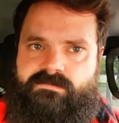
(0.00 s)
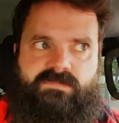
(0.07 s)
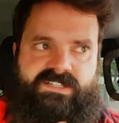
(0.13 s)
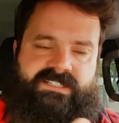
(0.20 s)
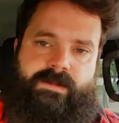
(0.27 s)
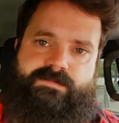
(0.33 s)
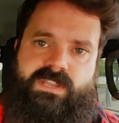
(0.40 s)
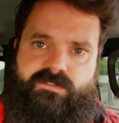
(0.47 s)

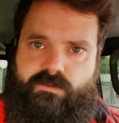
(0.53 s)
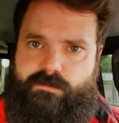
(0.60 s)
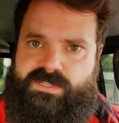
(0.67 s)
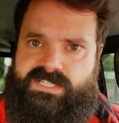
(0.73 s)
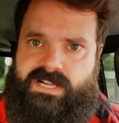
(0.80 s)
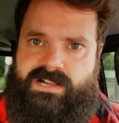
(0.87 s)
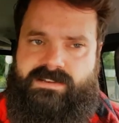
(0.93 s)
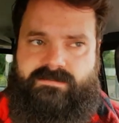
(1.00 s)
Was habt ihr dafür
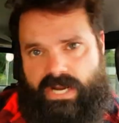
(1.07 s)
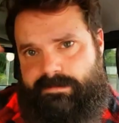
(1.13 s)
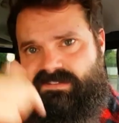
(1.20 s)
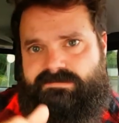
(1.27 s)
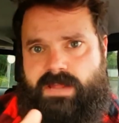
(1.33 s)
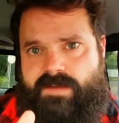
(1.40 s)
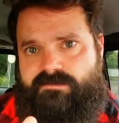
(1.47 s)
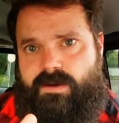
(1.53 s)
bezahlt? Schreibt
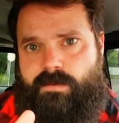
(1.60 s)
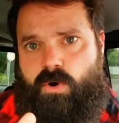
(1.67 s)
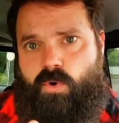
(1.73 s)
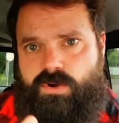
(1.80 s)
es einfach mal